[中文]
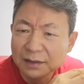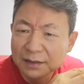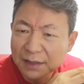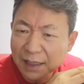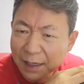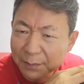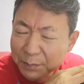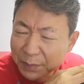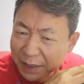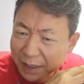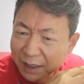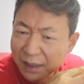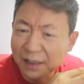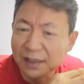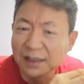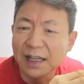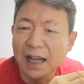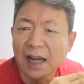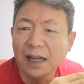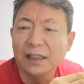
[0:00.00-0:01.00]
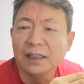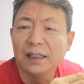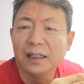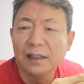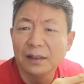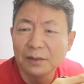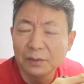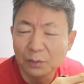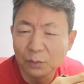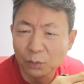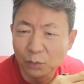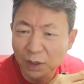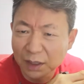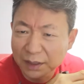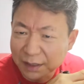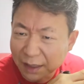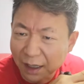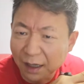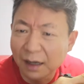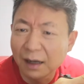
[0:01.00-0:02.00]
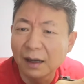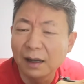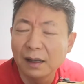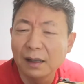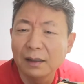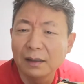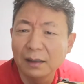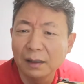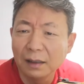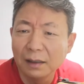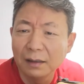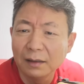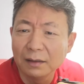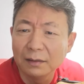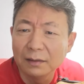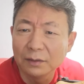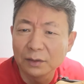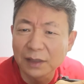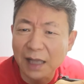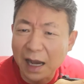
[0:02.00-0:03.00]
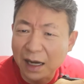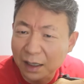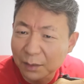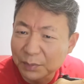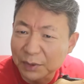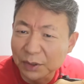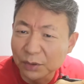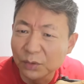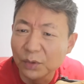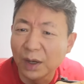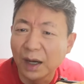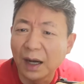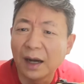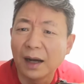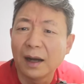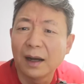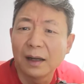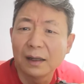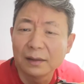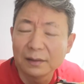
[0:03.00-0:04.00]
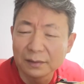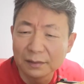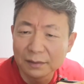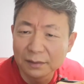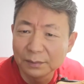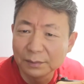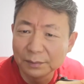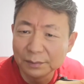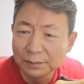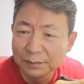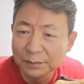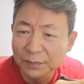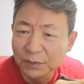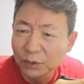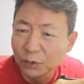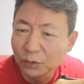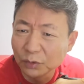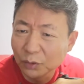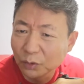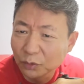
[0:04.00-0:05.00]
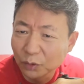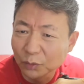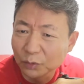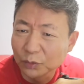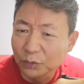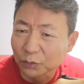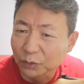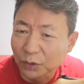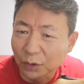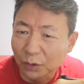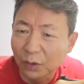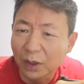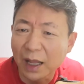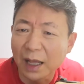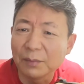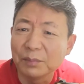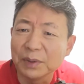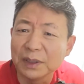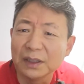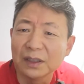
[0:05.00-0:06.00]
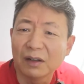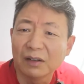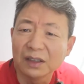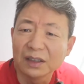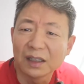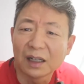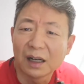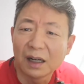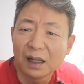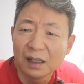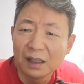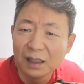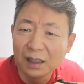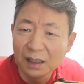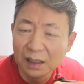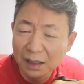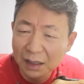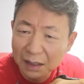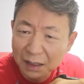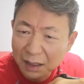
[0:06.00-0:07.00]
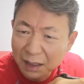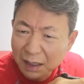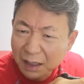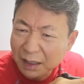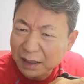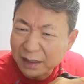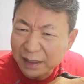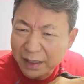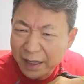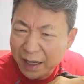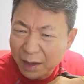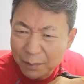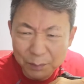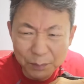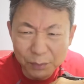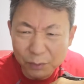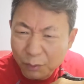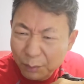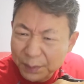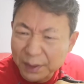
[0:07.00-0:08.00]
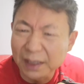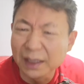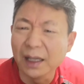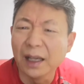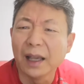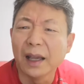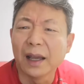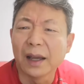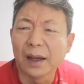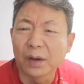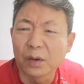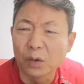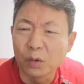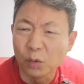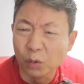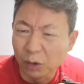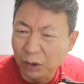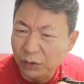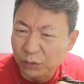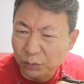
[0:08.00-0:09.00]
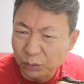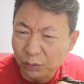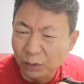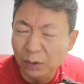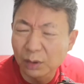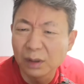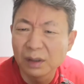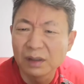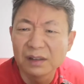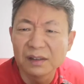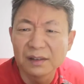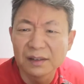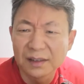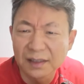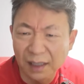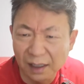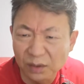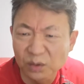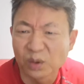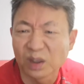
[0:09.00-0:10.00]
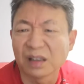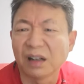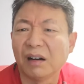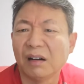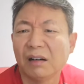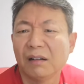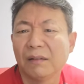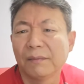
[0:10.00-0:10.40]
在别人眼里，我想打个比喻啊，用用用足球来比较一下，也不比国足强多少。